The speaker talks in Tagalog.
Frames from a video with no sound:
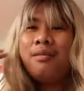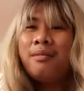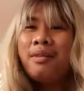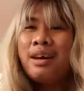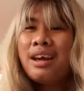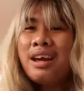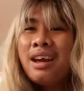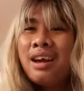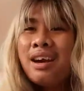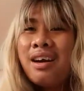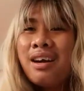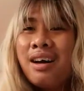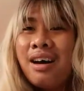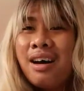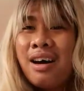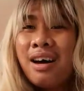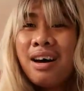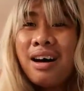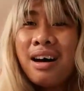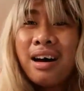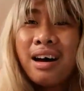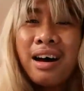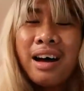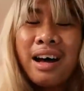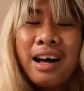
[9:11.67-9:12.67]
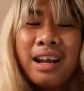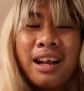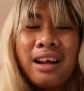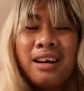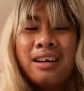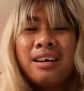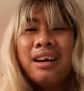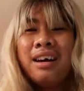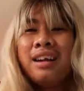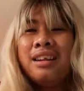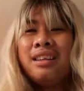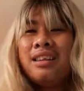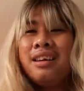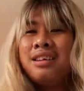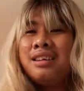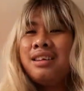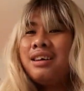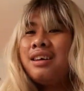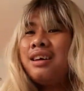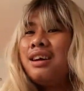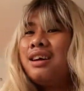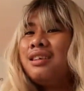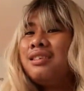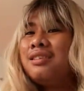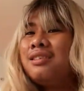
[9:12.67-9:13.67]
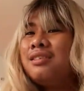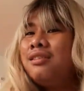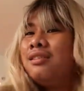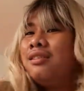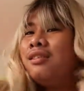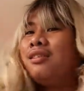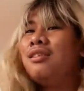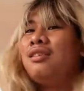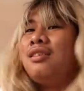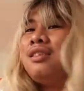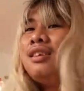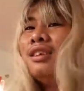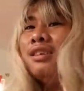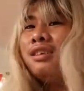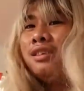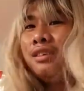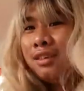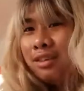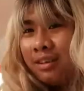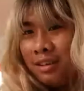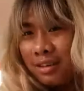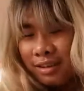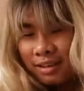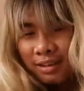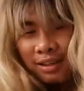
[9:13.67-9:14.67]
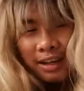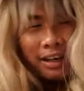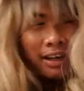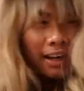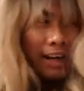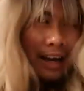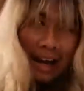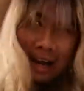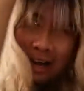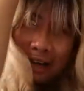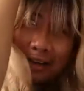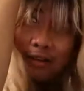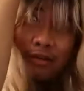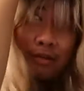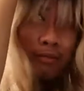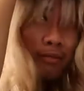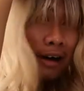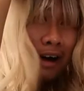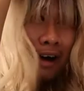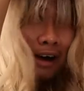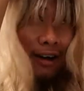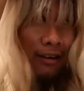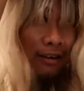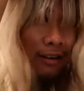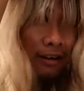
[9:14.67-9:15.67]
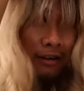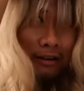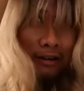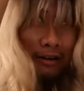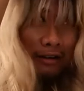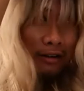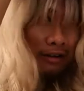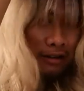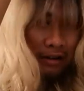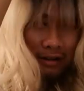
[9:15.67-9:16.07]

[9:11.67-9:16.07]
oh my God! Ang ganda niya, guys. Oh, look. Nakilala niyo ba ako?